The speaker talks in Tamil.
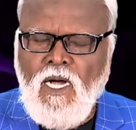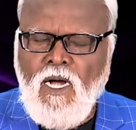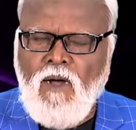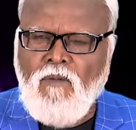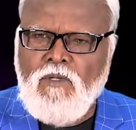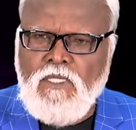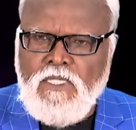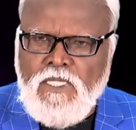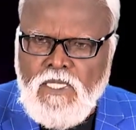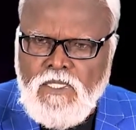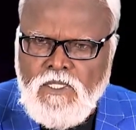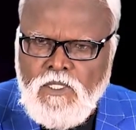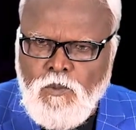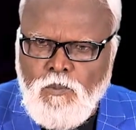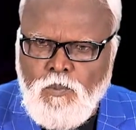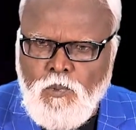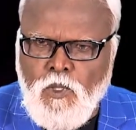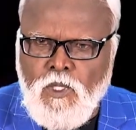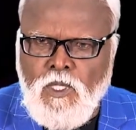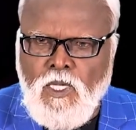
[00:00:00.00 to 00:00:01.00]
அவன் கெட்டு
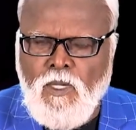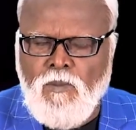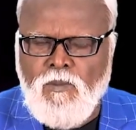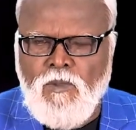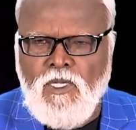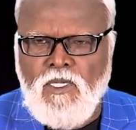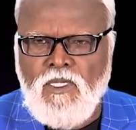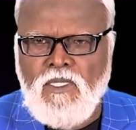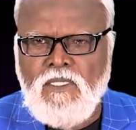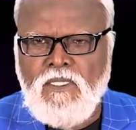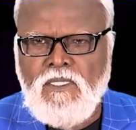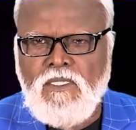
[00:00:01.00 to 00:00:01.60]
போகாமல்